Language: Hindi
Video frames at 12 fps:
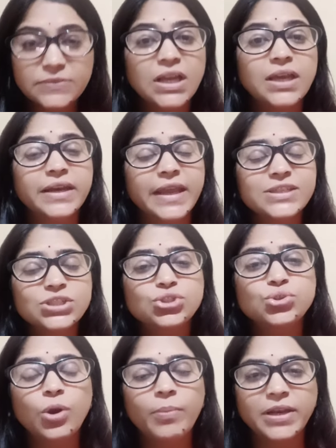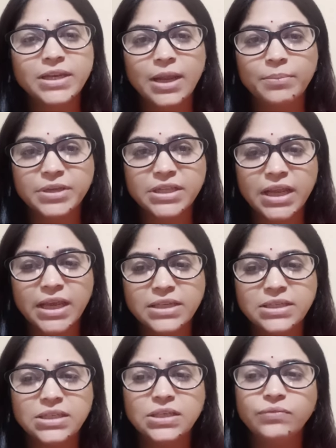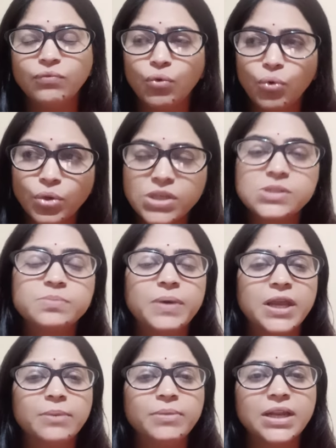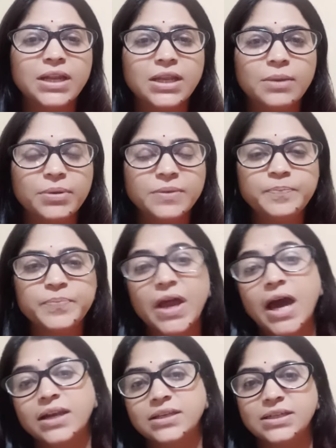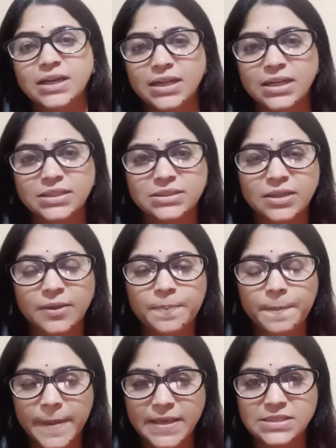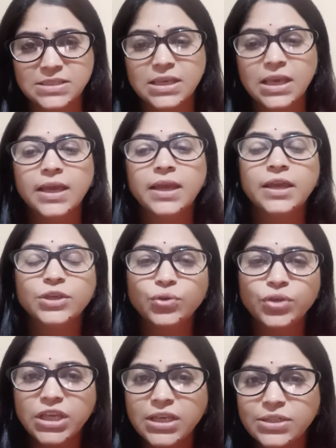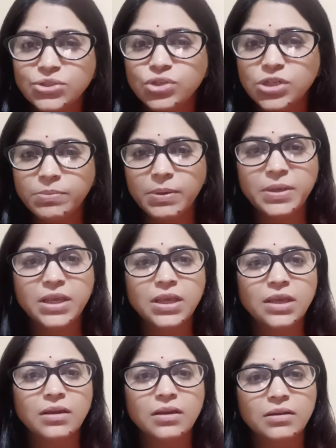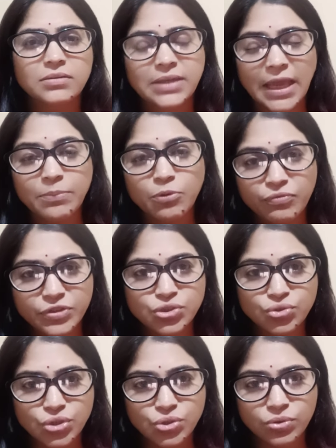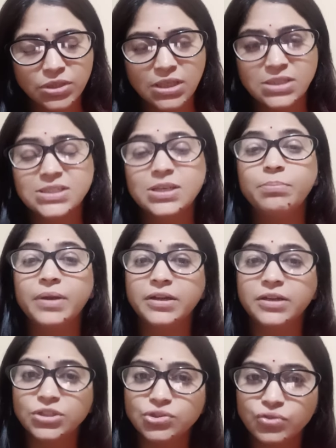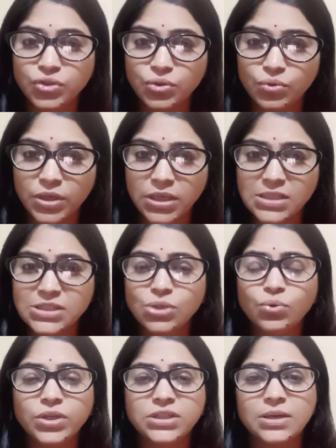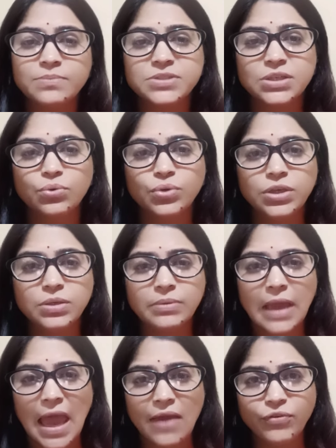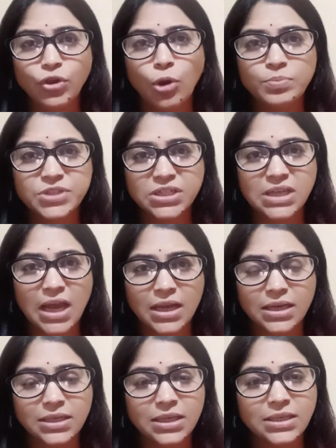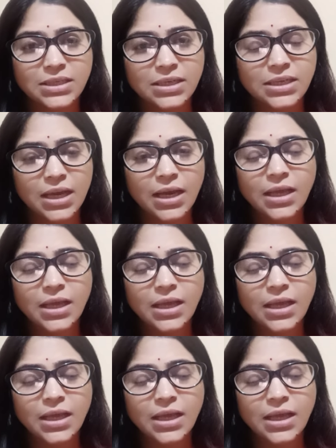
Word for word: नेक्स्ट जो हमारी रेमेडी रहेगी वो किस बारे में ले लें अपन आर्निका ले लेते हैं यस yes. क्योंकि इंजरी में भी टाइप ऑफ इंजरीज होती हैं जैसे ब्लंट इंजरी हो गई किसी को एकदम से कोई हैवी ऑब्जेक्ट आकर के गिर गया